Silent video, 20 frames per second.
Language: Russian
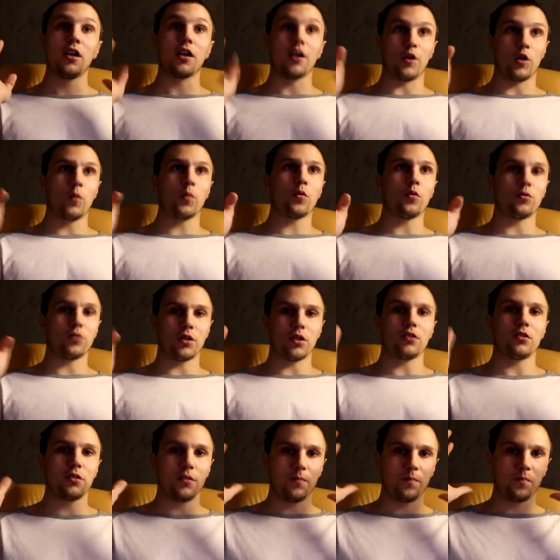Коробка у
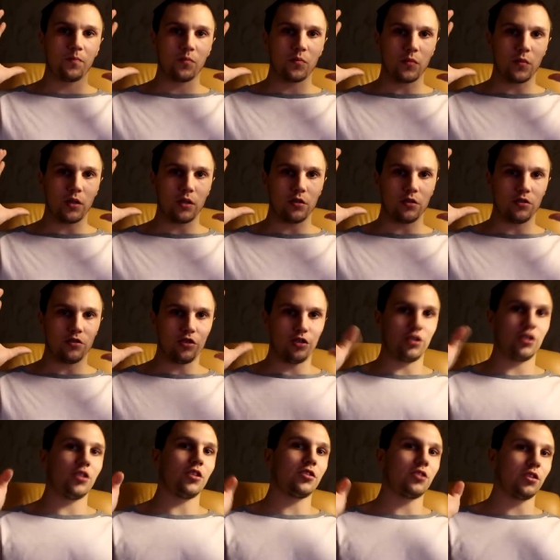нас
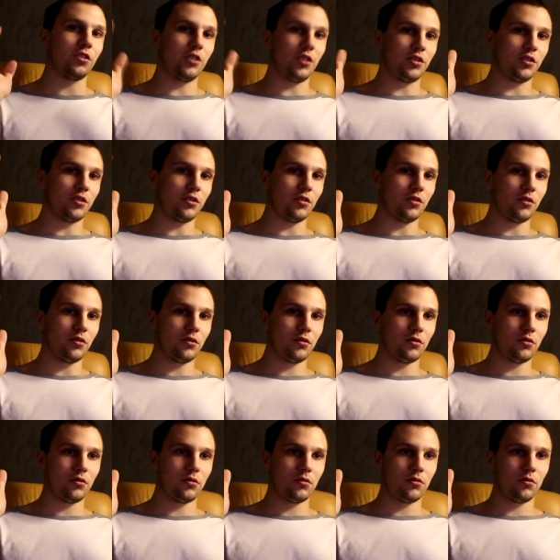410.
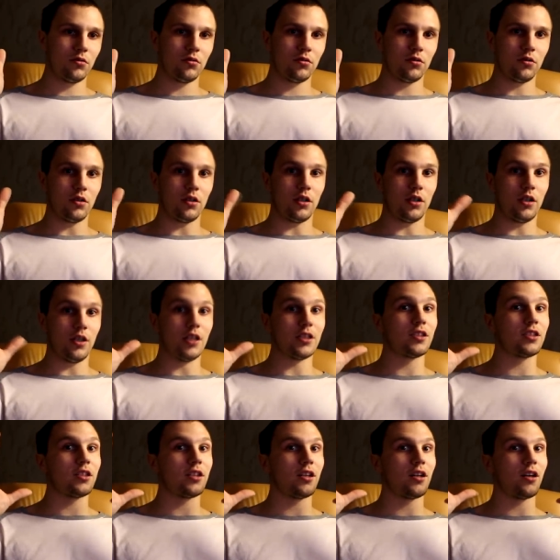
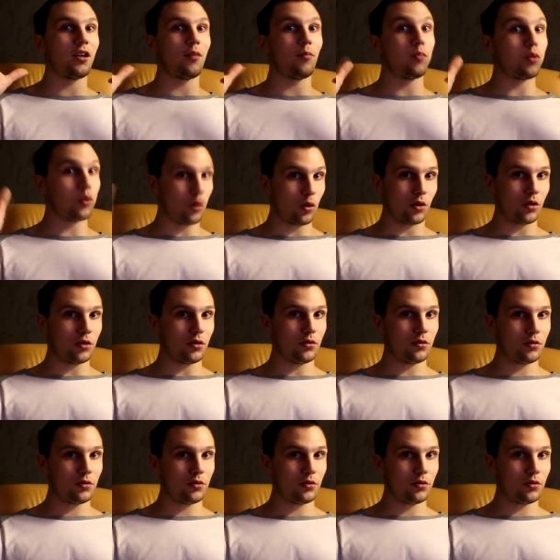Это блок.